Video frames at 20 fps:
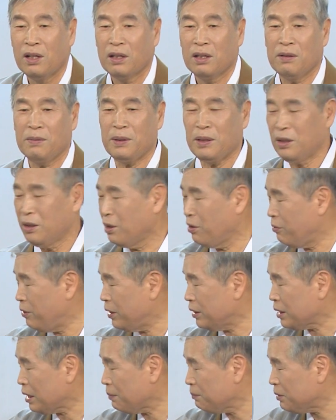그러면 이게
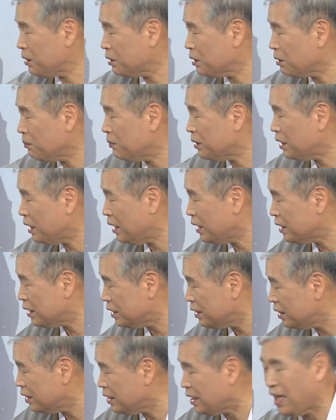왜 30점이
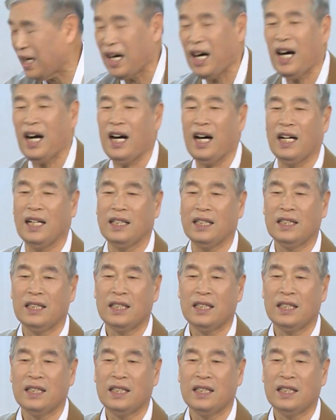되어졌느냐?